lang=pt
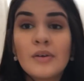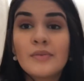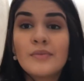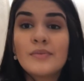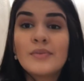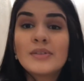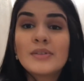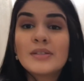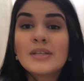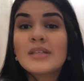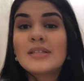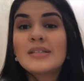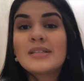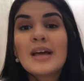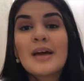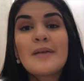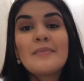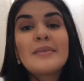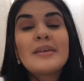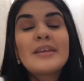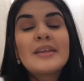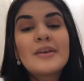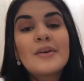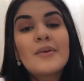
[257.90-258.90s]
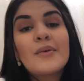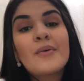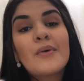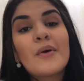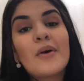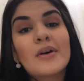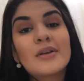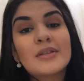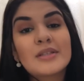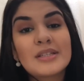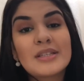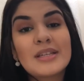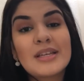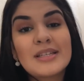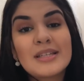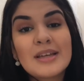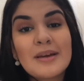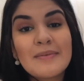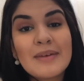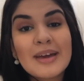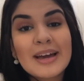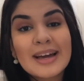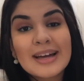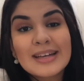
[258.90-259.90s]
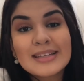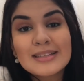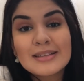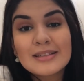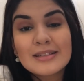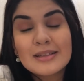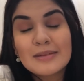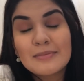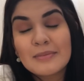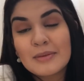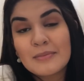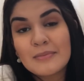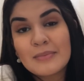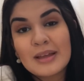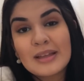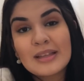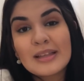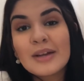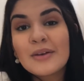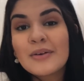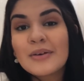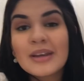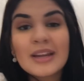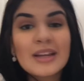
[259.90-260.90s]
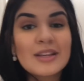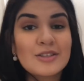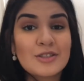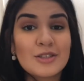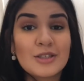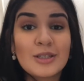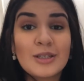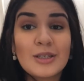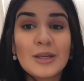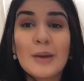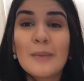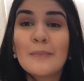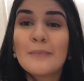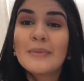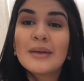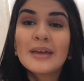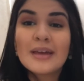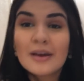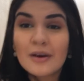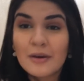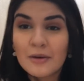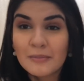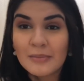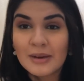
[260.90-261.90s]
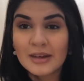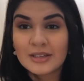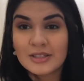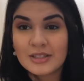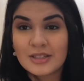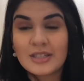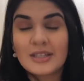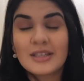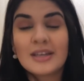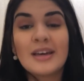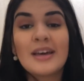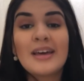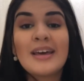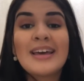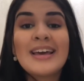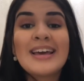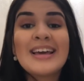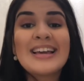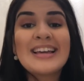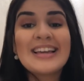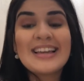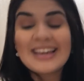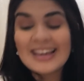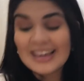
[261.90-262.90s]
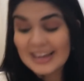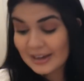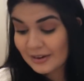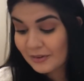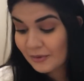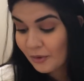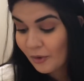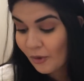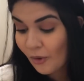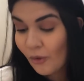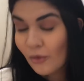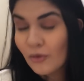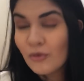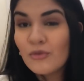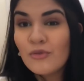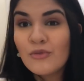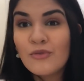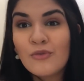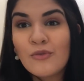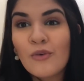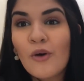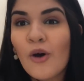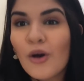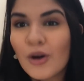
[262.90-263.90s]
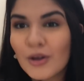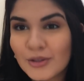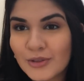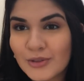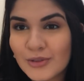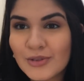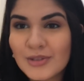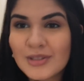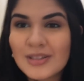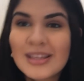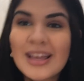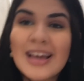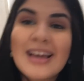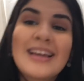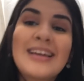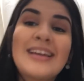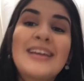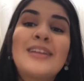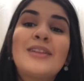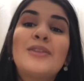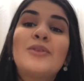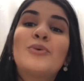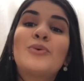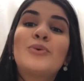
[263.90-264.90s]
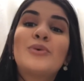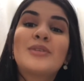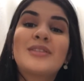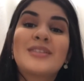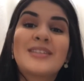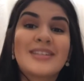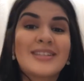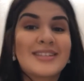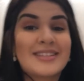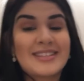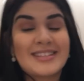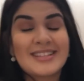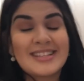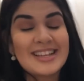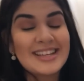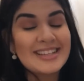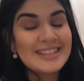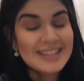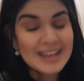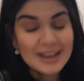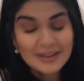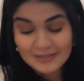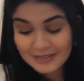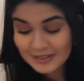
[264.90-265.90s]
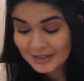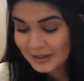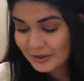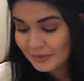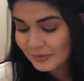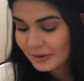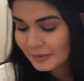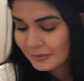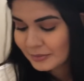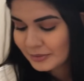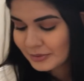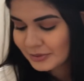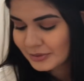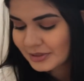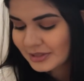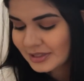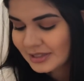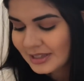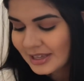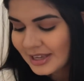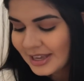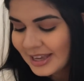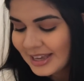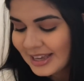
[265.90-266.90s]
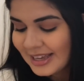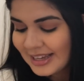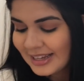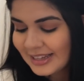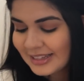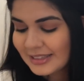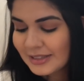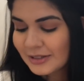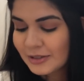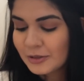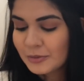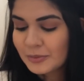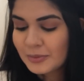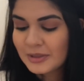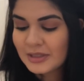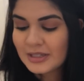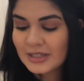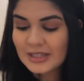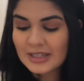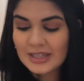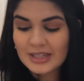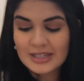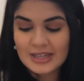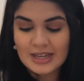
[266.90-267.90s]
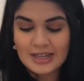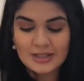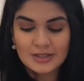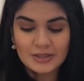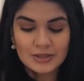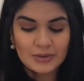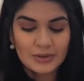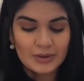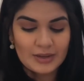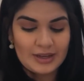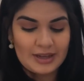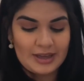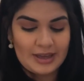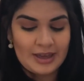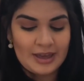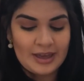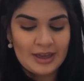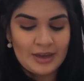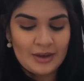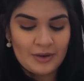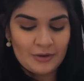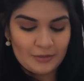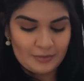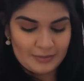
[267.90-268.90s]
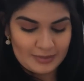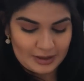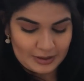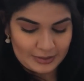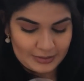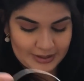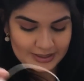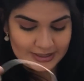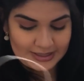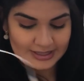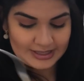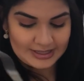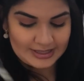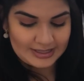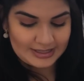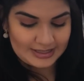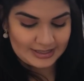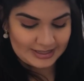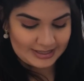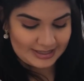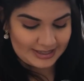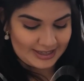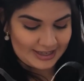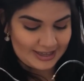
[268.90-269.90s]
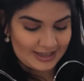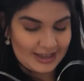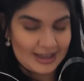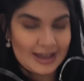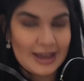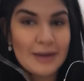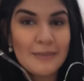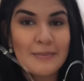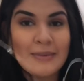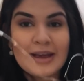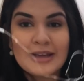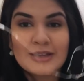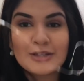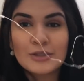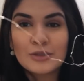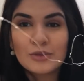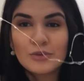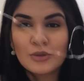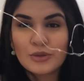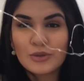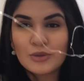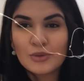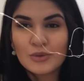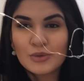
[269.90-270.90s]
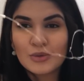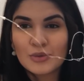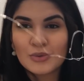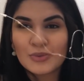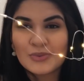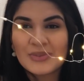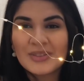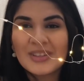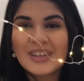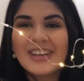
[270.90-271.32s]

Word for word: Vocês sabem que eu gosto de deixar minha casa também bem decoradinha, bem arrumadinha e com fotos, né? E luzes, vocês sabem que eu amo luz. Então eu não podia deixar de escolher uma coisa assim que remete tudo isso junto.